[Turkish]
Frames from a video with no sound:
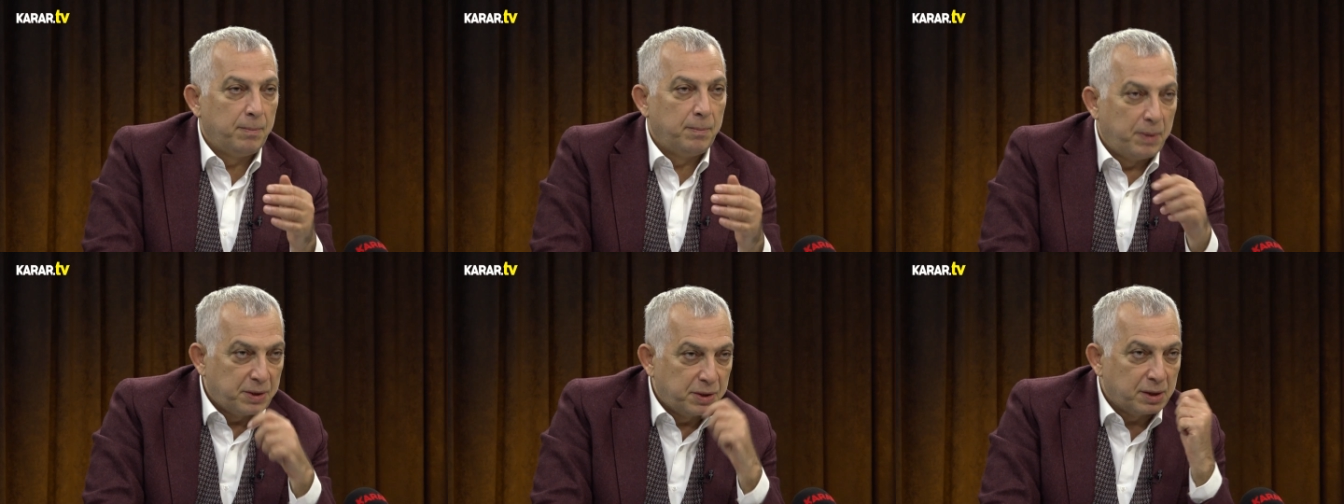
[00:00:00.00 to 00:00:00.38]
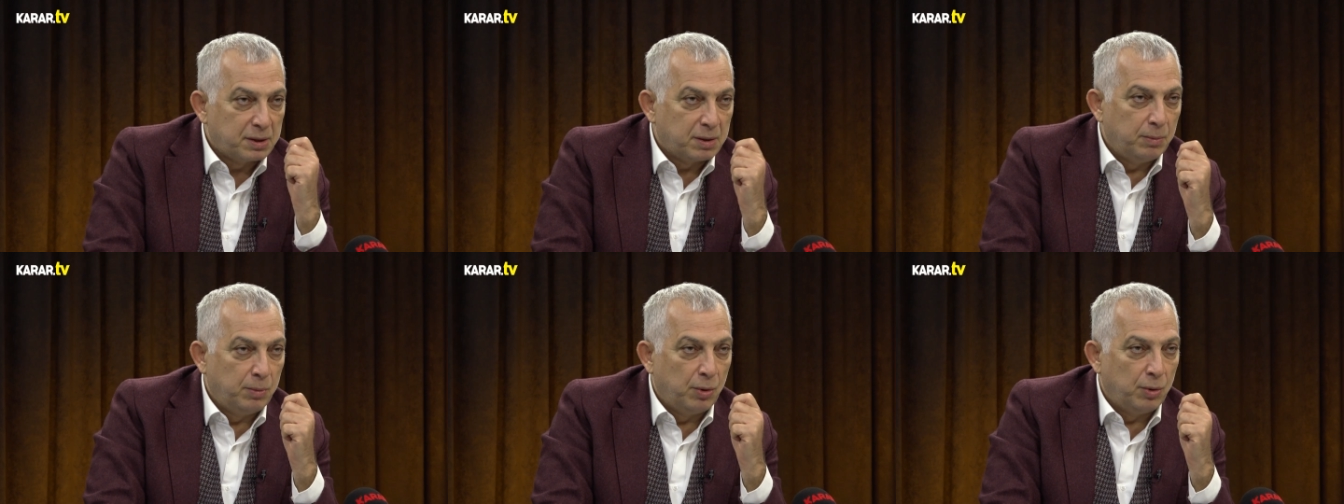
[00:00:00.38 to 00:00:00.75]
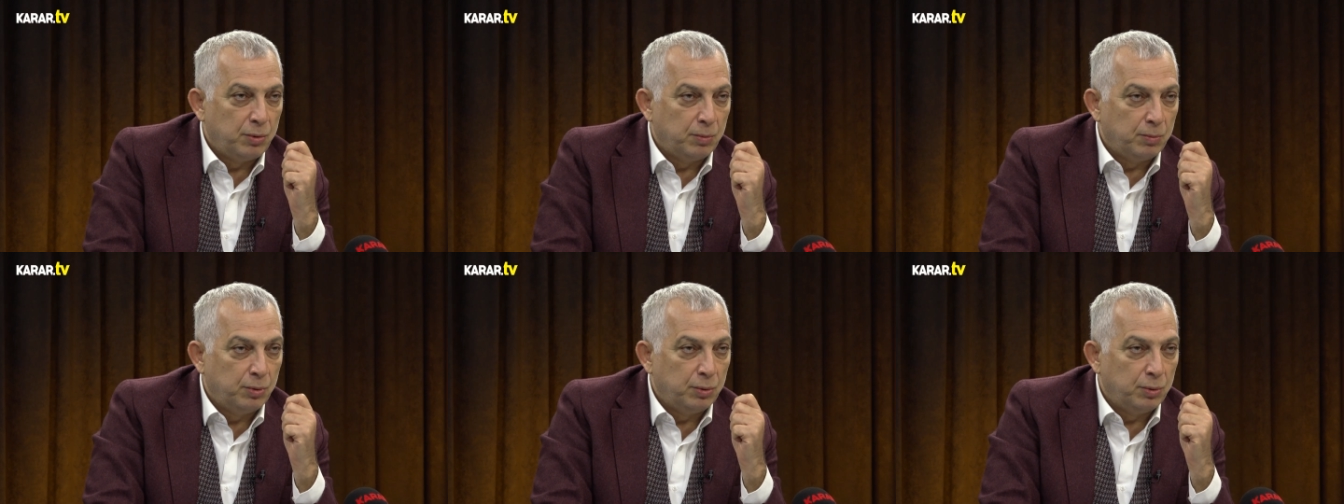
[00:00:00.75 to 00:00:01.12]
Peçesi burn,
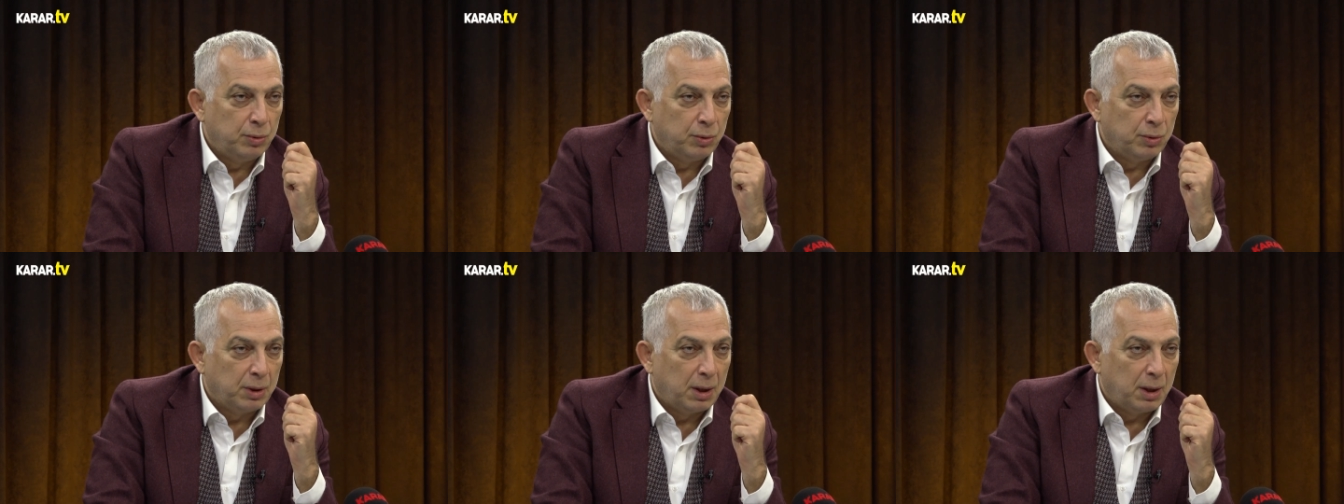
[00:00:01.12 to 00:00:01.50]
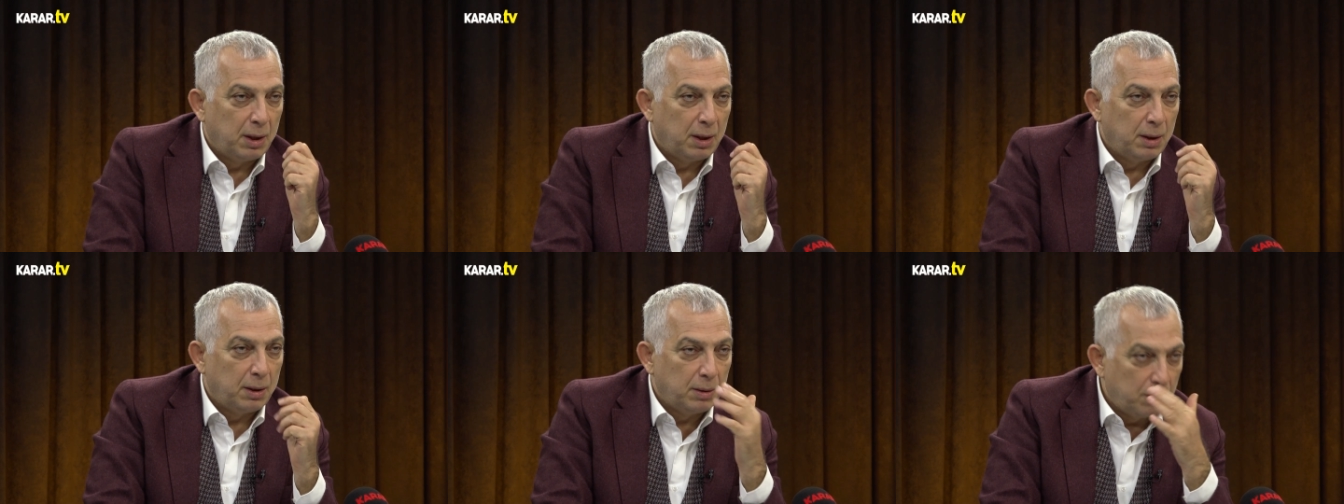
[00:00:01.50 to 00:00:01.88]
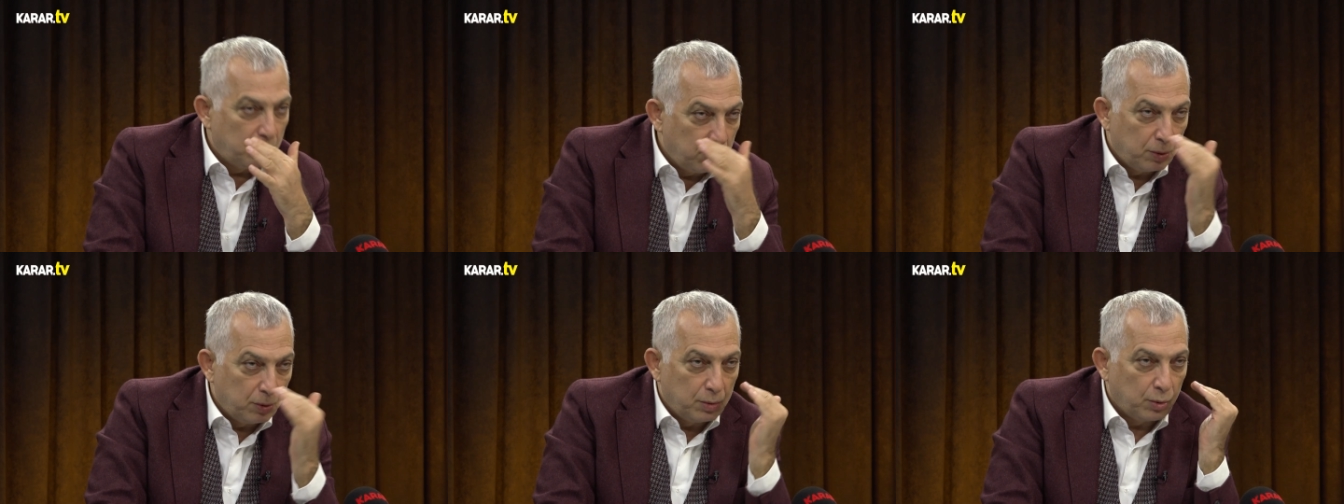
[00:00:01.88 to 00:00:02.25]
burnunda,
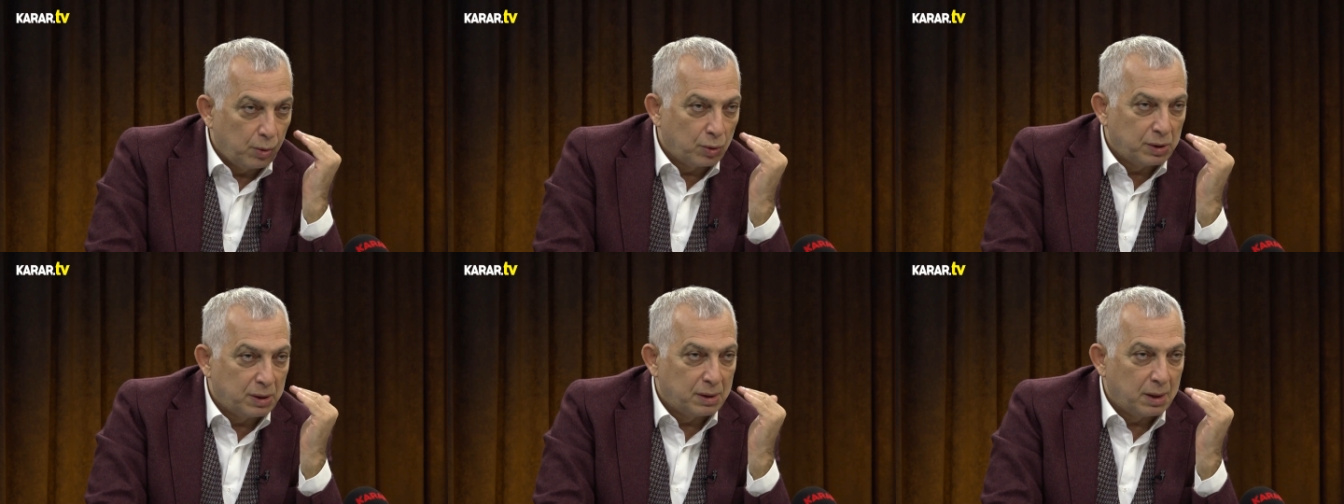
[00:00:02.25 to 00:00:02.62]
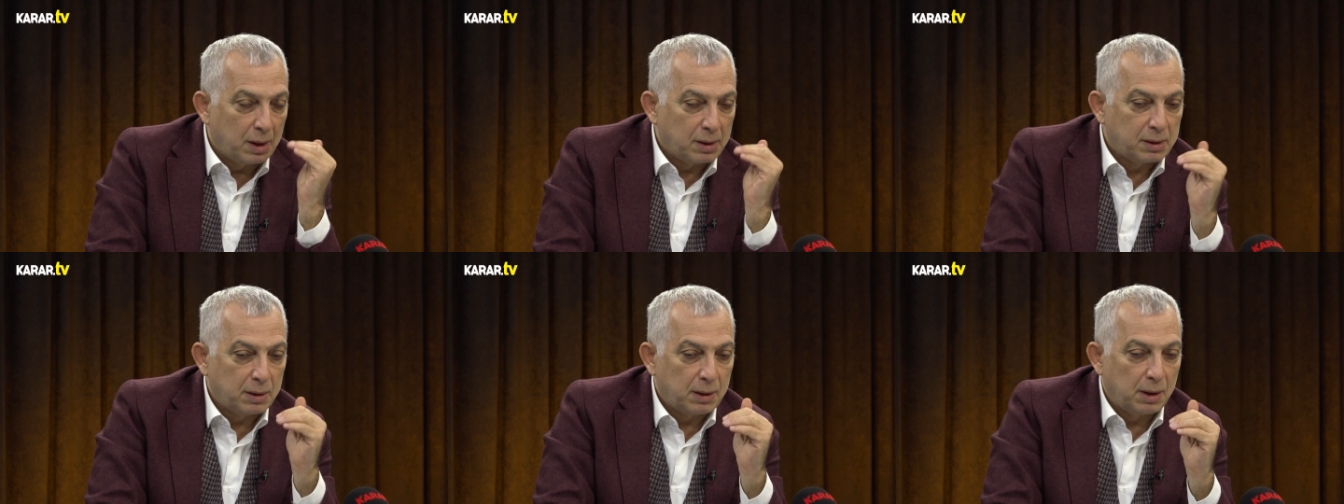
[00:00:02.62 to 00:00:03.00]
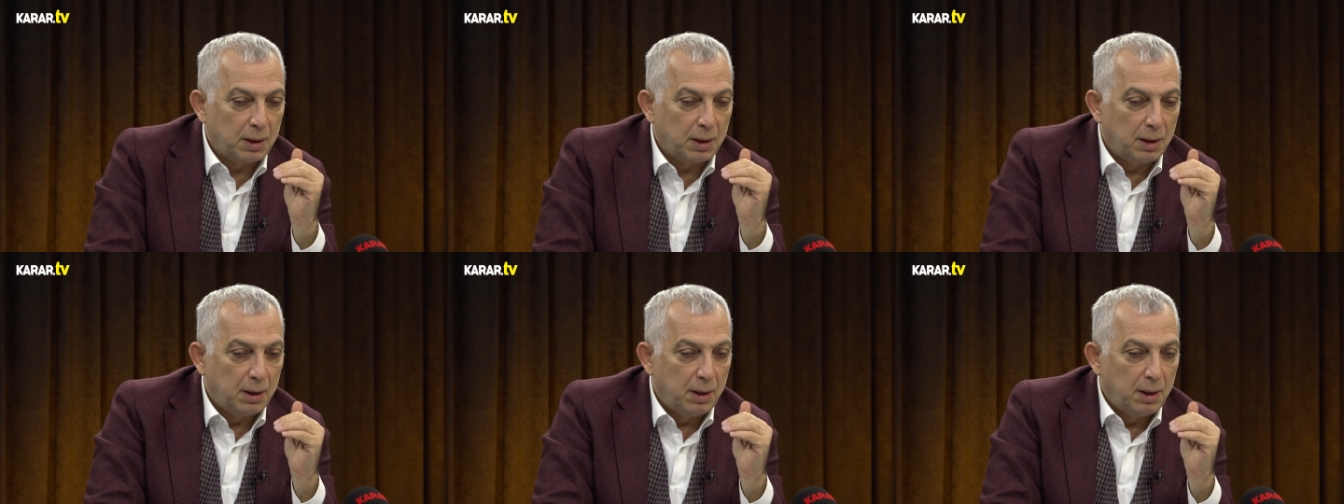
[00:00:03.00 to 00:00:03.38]
göz hizasında.